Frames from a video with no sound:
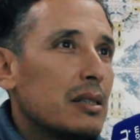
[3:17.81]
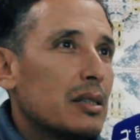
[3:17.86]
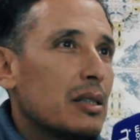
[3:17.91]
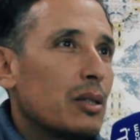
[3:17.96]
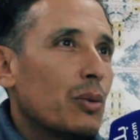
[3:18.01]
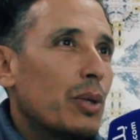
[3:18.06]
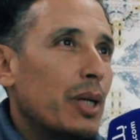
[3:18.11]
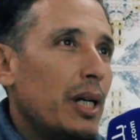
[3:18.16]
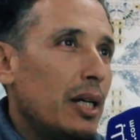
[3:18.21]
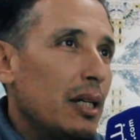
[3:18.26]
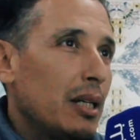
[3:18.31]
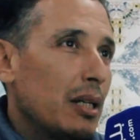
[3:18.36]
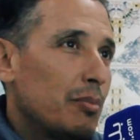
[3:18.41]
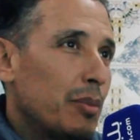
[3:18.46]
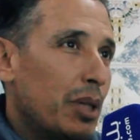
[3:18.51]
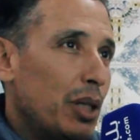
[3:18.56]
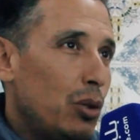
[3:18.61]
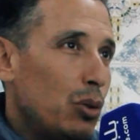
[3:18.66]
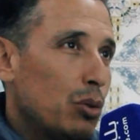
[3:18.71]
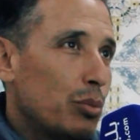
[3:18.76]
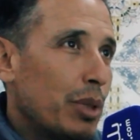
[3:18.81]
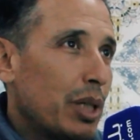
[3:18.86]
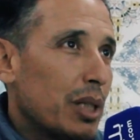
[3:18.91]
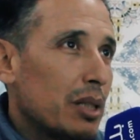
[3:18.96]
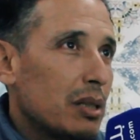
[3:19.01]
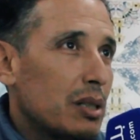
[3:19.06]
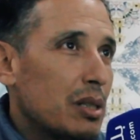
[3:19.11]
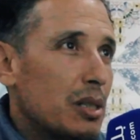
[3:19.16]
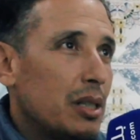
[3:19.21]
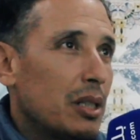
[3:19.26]
زور على المرحومة
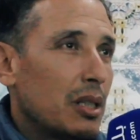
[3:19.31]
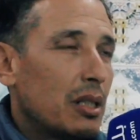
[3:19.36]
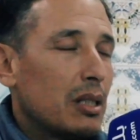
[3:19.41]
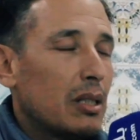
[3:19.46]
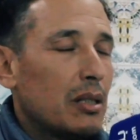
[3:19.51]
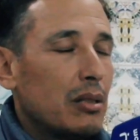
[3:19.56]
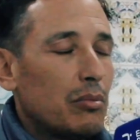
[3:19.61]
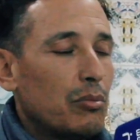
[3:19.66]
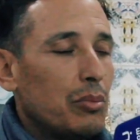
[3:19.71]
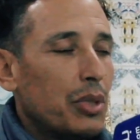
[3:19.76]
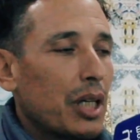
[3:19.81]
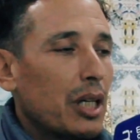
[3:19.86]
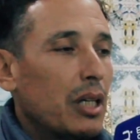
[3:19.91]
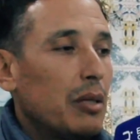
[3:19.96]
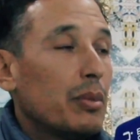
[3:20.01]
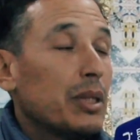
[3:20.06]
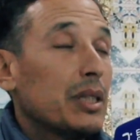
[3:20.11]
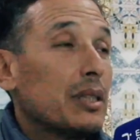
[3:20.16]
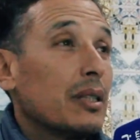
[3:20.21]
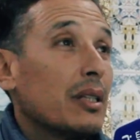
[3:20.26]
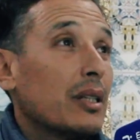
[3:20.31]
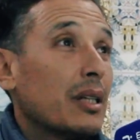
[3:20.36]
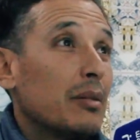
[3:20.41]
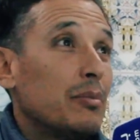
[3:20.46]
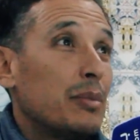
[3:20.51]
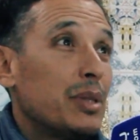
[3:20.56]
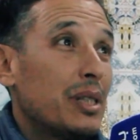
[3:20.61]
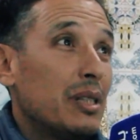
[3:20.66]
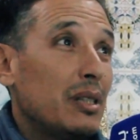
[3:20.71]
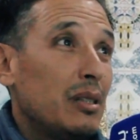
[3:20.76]
شيك بقيمة
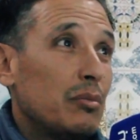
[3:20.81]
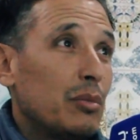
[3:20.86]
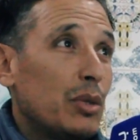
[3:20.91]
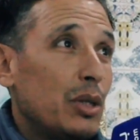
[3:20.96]
50